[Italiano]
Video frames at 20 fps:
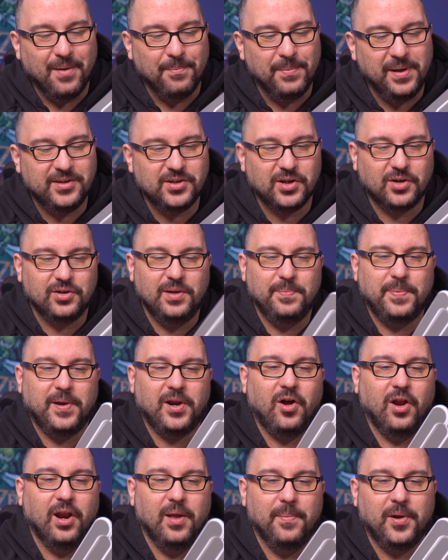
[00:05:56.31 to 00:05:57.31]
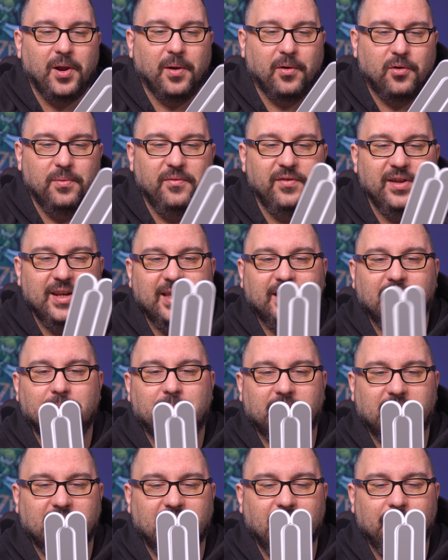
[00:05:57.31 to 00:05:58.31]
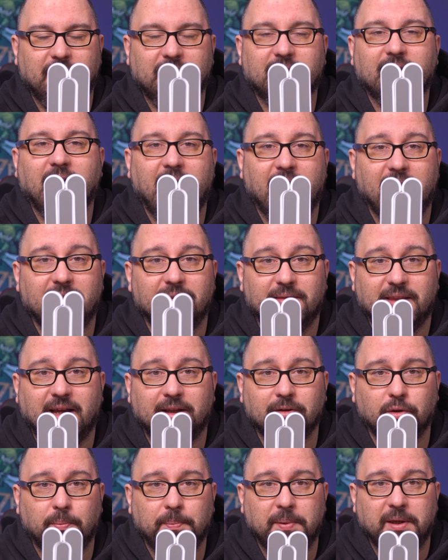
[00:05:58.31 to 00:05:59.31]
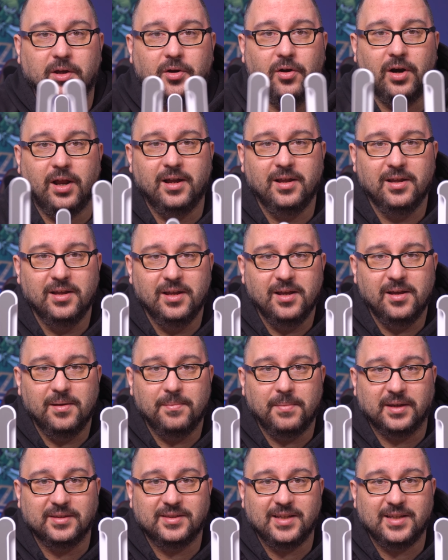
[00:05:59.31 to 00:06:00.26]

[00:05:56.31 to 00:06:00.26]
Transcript: è un bel gioco di parole però come vedete praticamente è tanto piccola ma